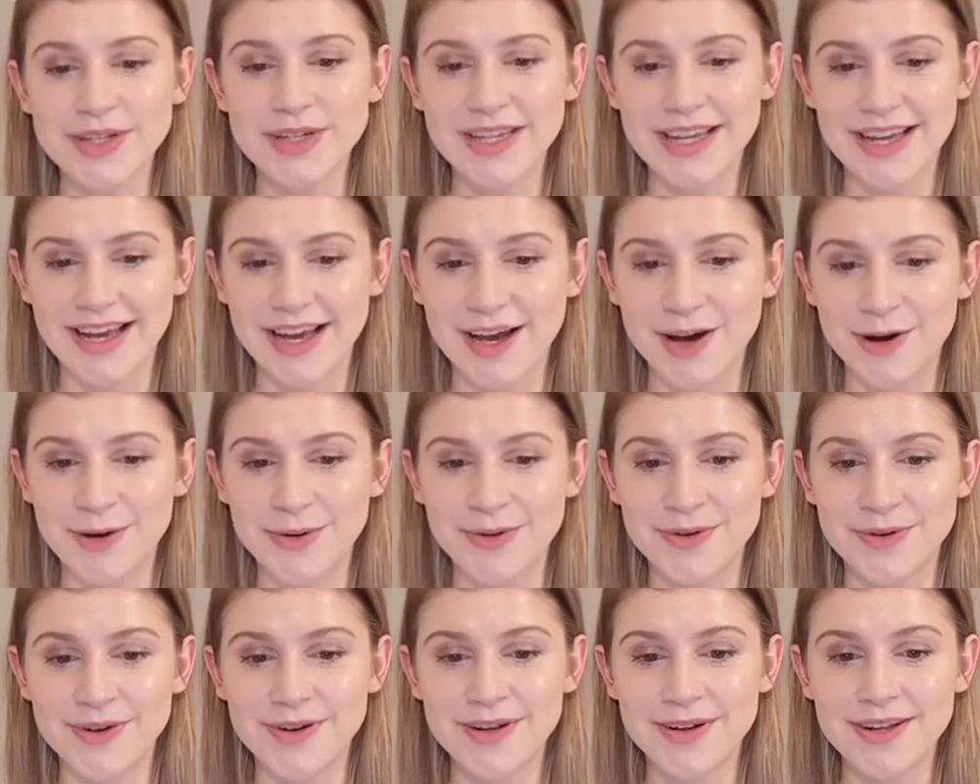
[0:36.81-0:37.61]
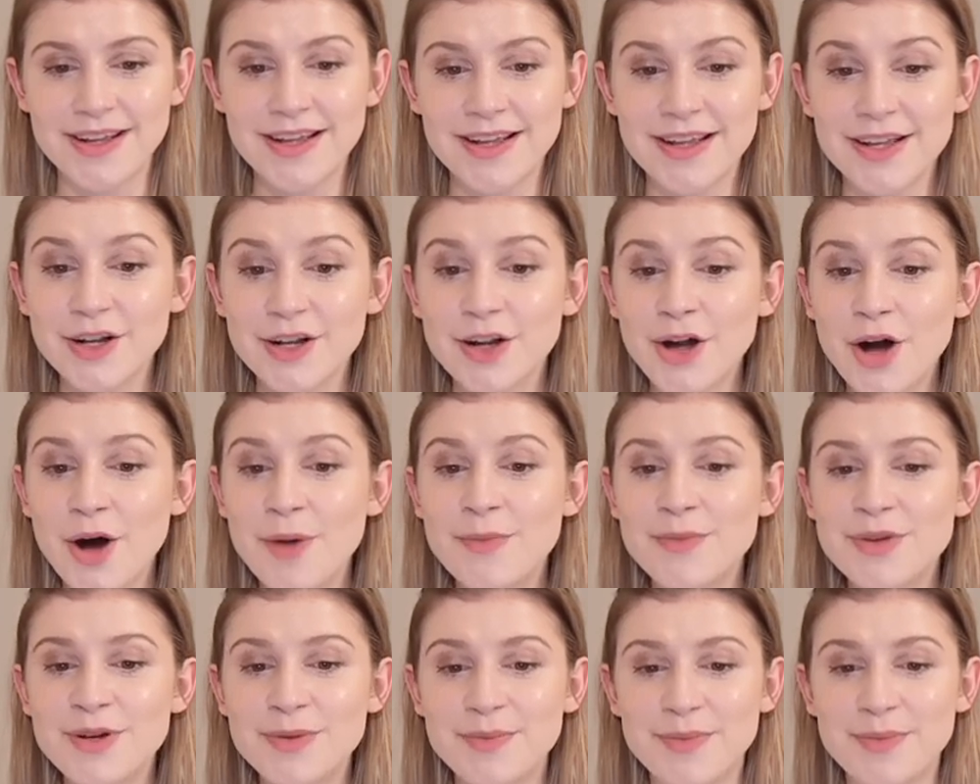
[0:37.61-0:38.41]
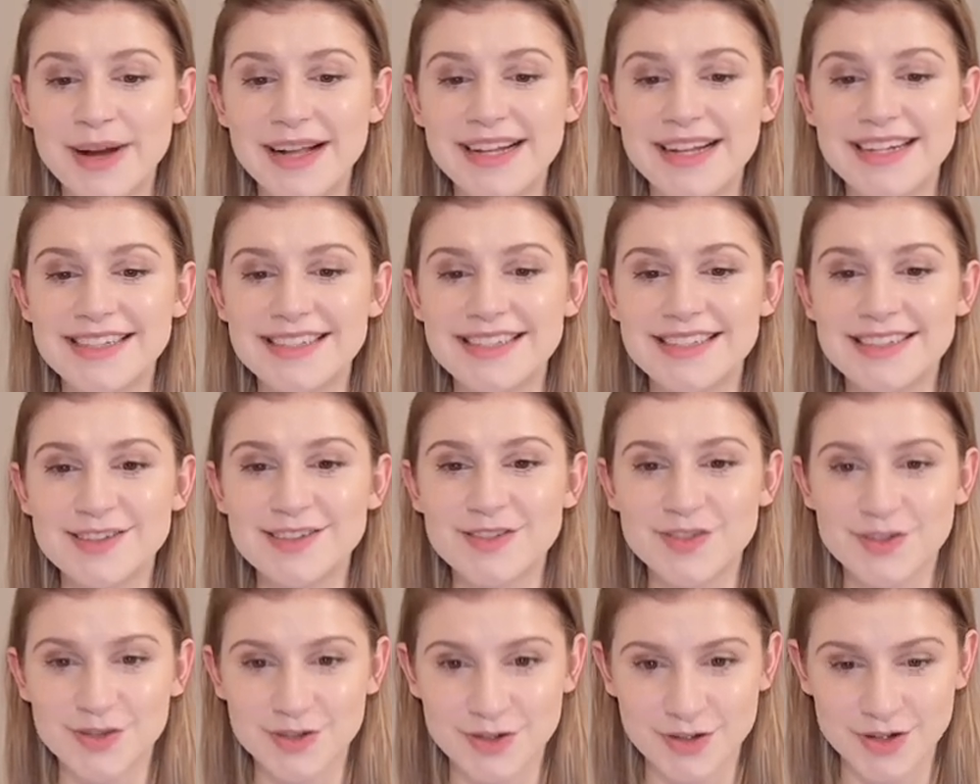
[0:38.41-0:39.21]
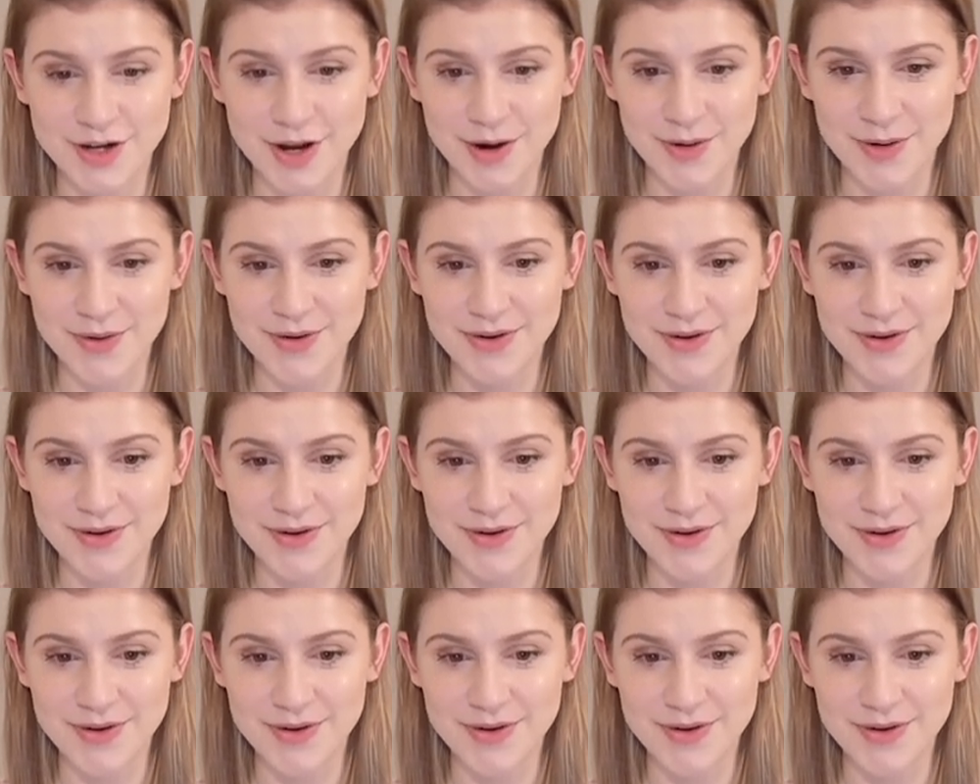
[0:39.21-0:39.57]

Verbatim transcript: grau kommen bald zur Schau.